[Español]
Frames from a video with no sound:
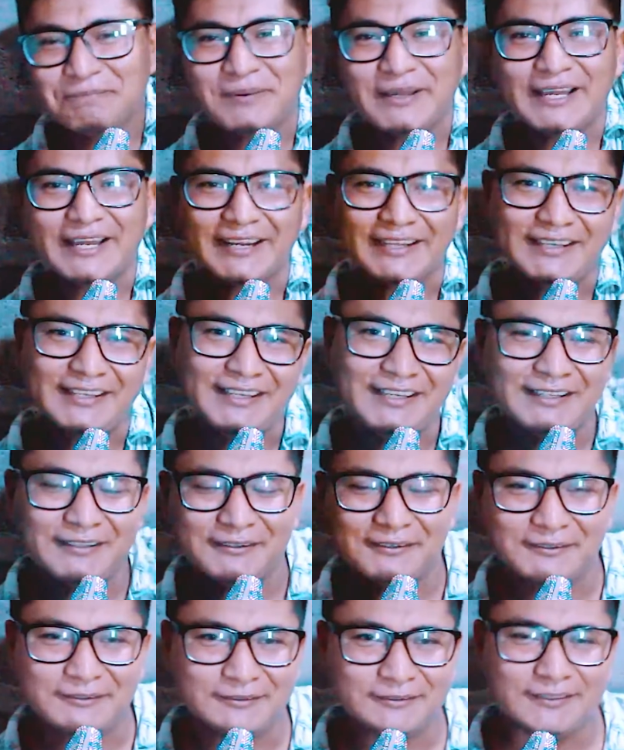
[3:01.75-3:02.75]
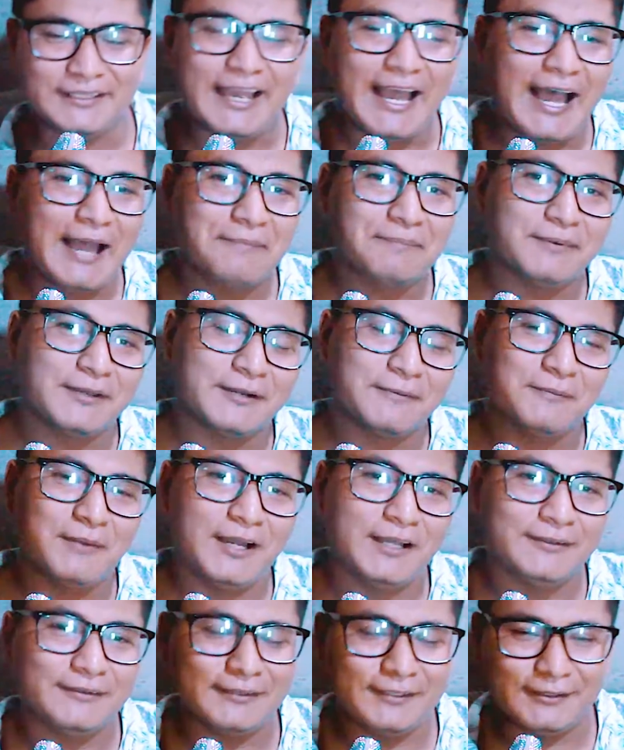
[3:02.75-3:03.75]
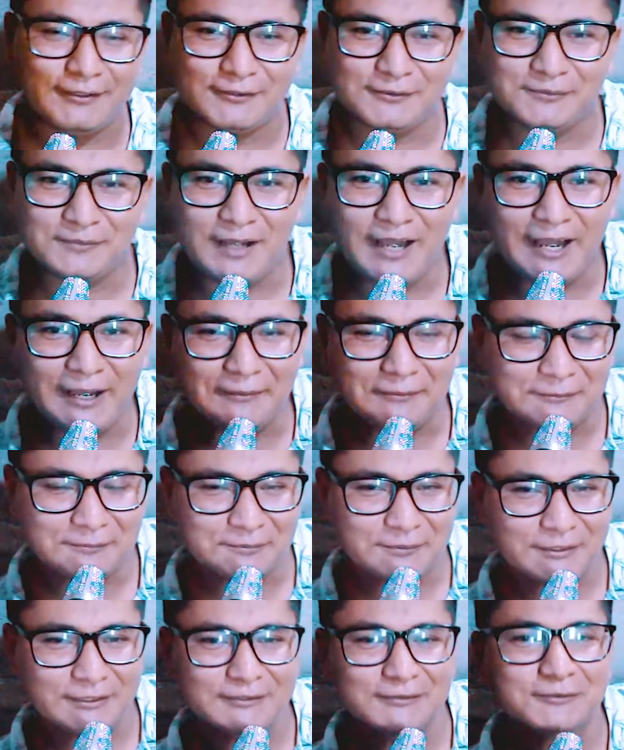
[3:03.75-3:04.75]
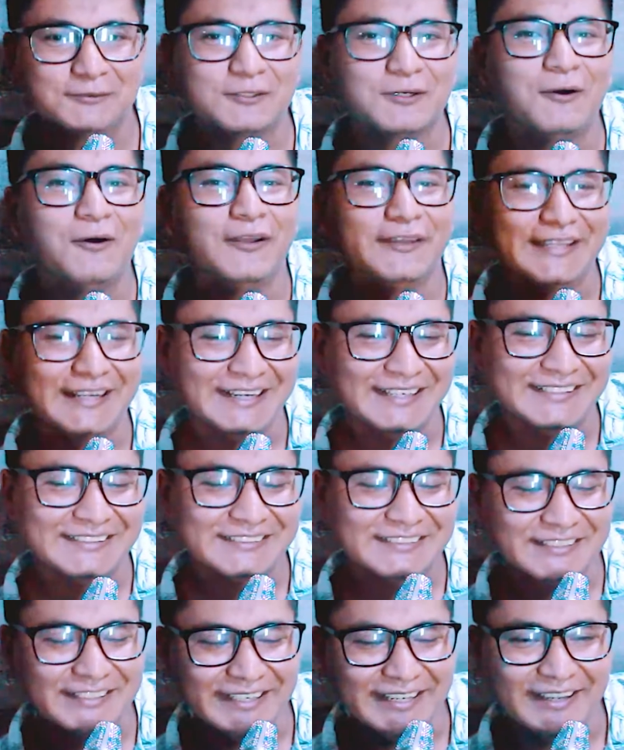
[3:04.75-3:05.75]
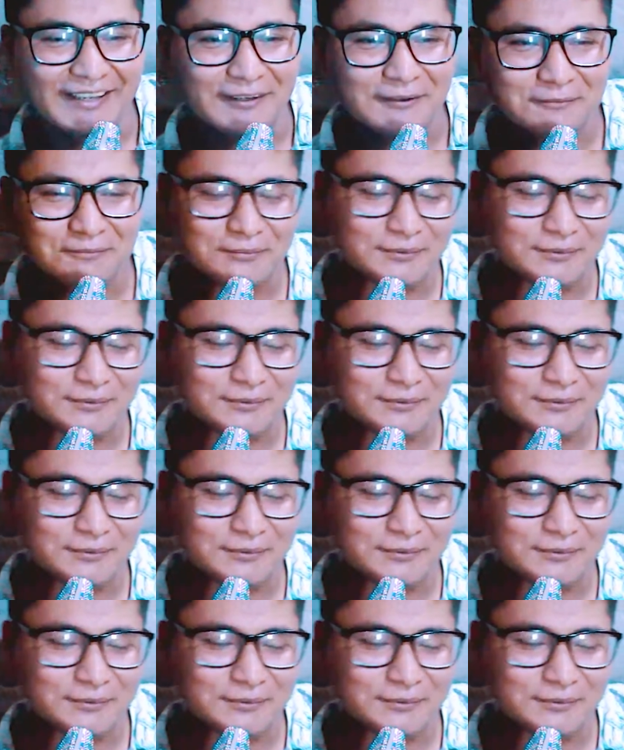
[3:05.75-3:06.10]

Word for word: perdido. Ya, pero hermano, y nos vamos. Pero cuéntale la historia. Ya,